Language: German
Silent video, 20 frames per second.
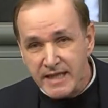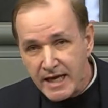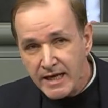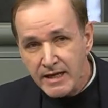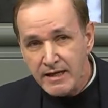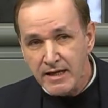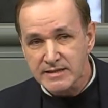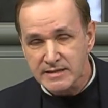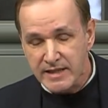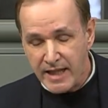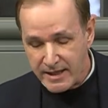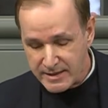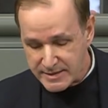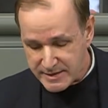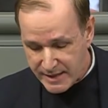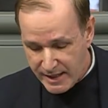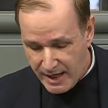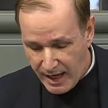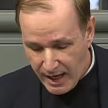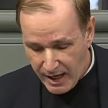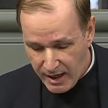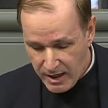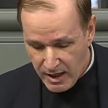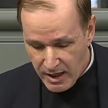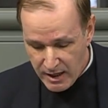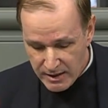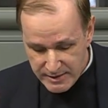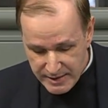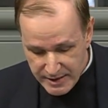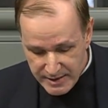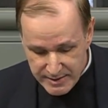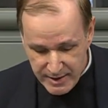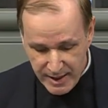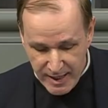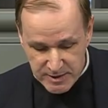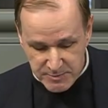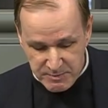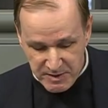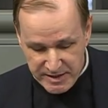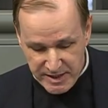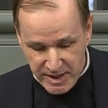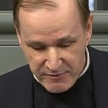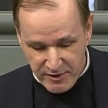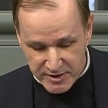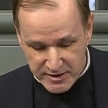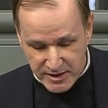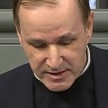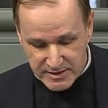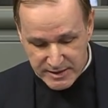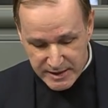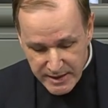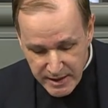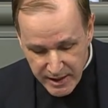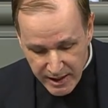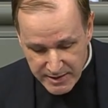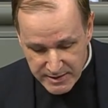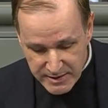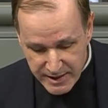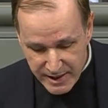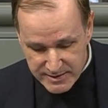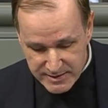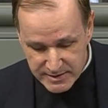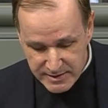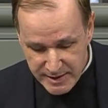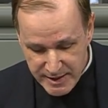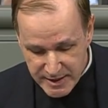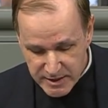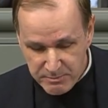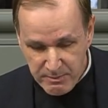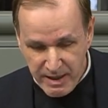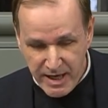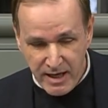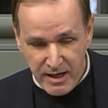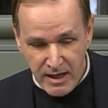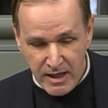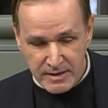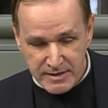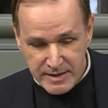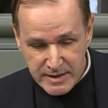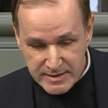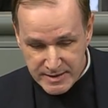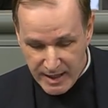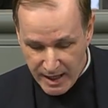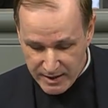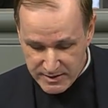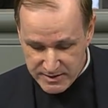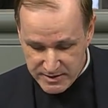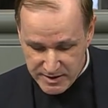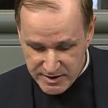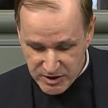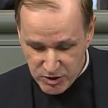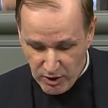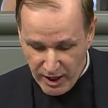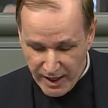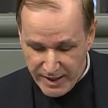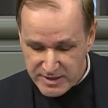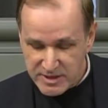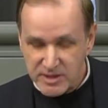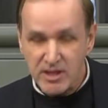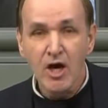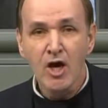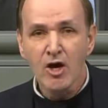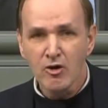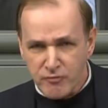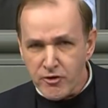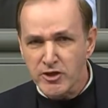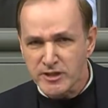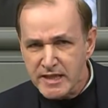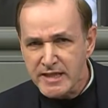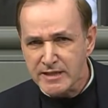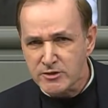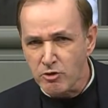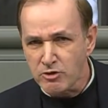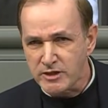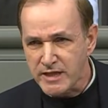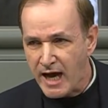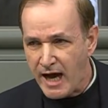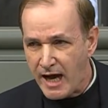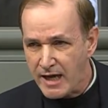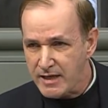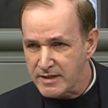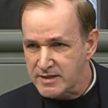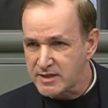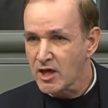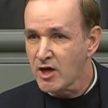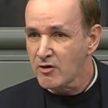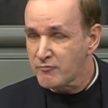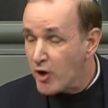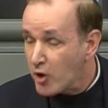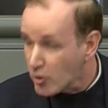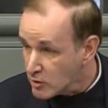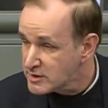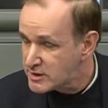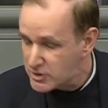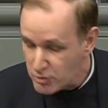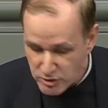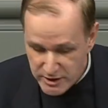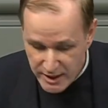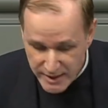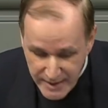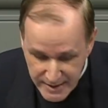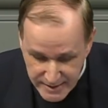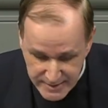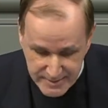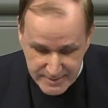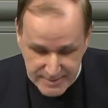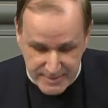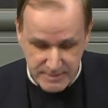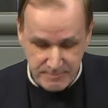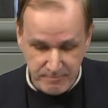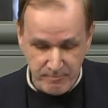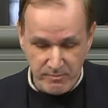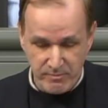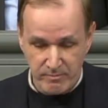Denen ist längst klar, diese SPD vertritt ihre Interessen nicht mehr. Die sagen sich zu Recht, für die tut ihr alles, für uns tut ihr nichts.